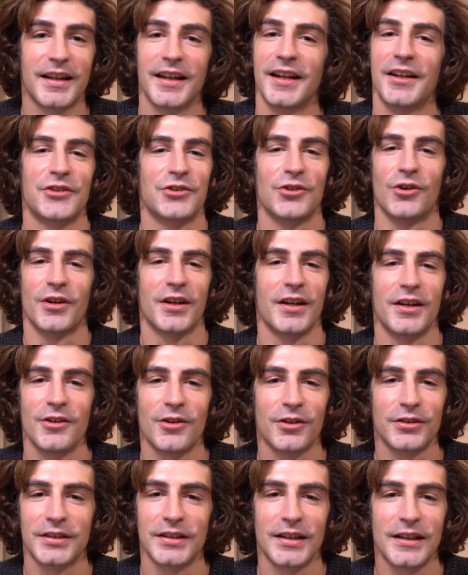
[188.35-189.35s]
Che ne so, che
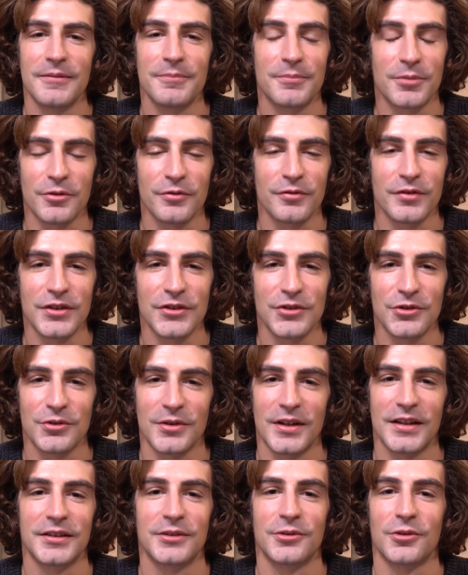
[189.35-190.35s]
noti all'improvviso
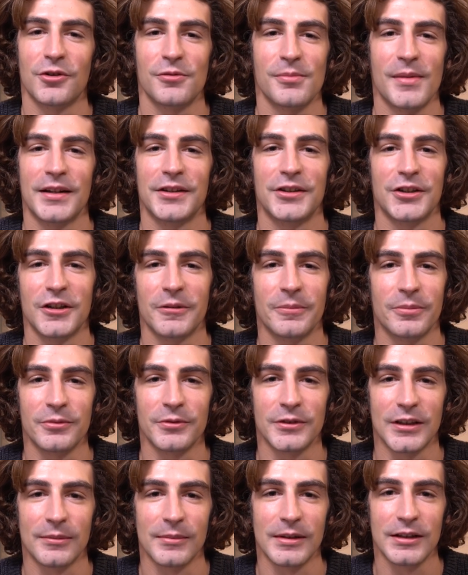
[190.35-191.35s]
durante un romantico
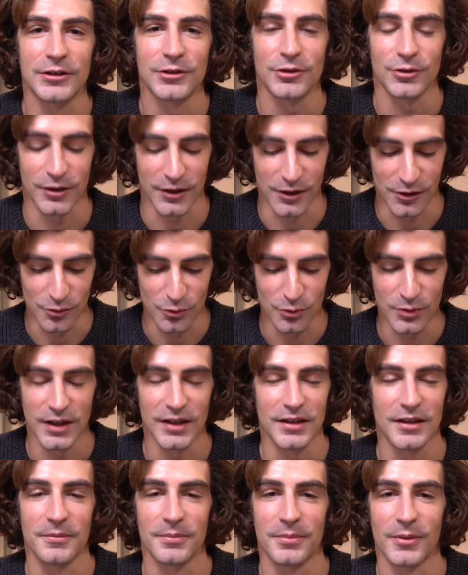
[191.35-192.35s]
appuntamento che
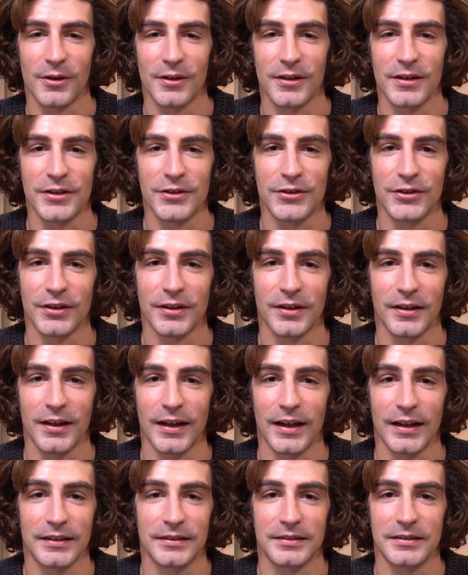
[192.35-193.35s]
l'unghia del pollice
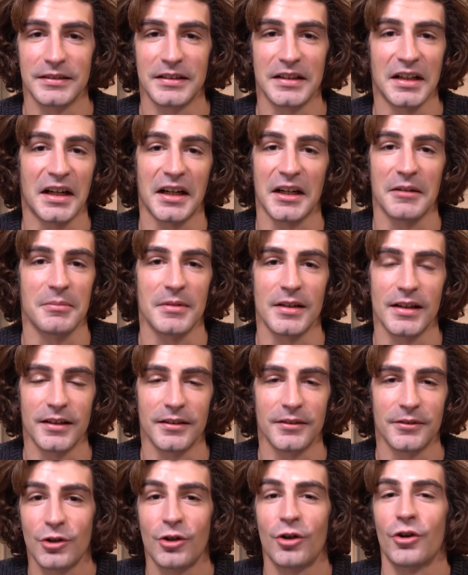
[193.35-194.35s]
è
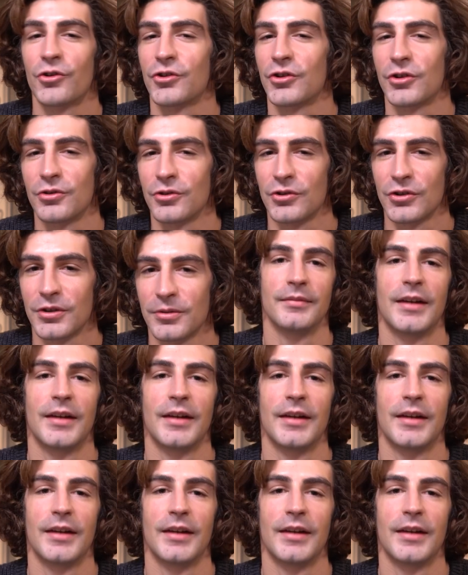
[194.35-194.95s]
terribile, cose così.